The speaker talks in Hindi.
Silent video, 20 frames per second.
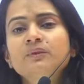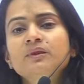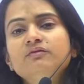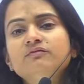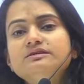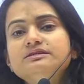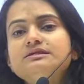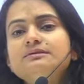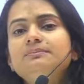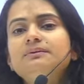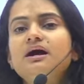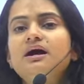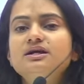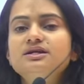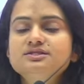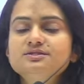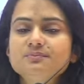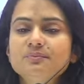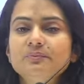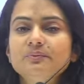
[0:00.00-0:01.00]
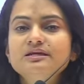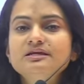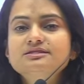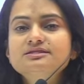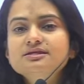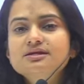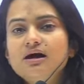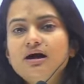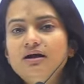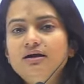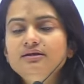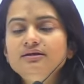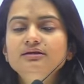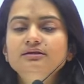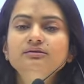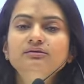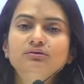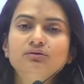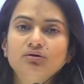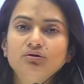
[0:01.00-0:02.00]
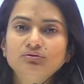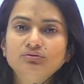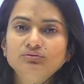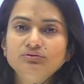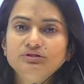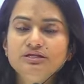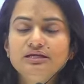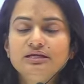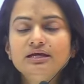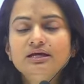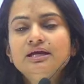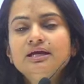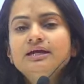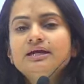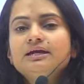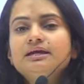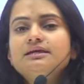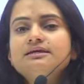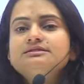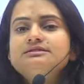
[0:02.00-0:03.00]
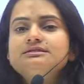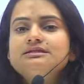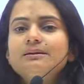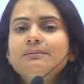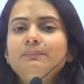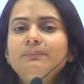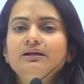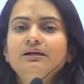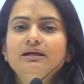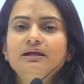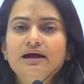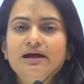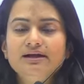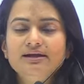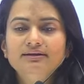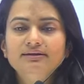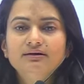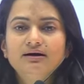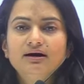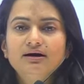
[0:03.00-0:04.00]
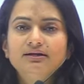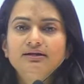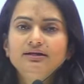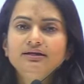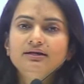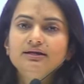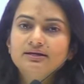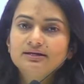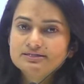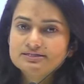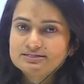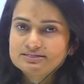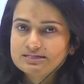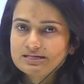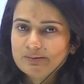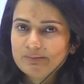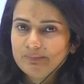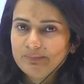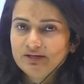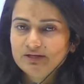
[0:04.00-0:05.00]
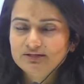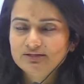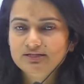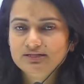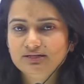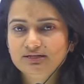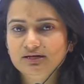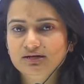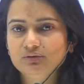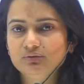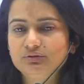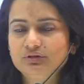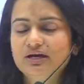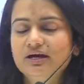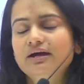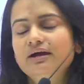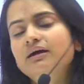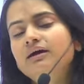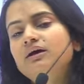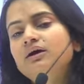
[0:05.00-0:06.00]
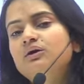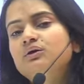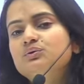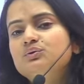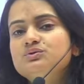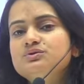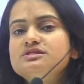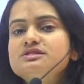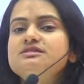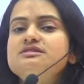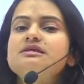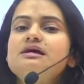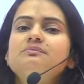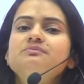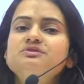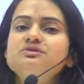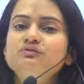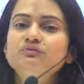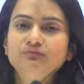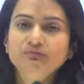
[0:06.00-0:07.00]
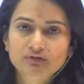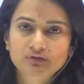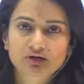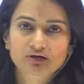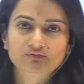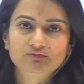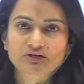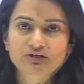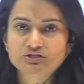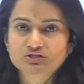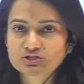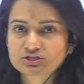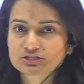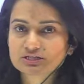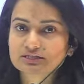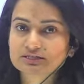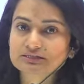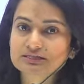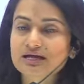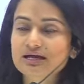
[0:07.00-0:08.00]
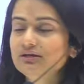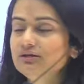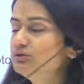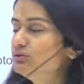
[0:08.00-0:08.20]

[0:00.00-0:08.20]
वैसे प्लांट्स में भी एक सिकार्डियन क्लॉक होती है कि किस टाइम पे लाइट आ रही है किस टाइम पे अंधेरा हो रहा है तो उस हिसाब से वो फंक्शन करता है तो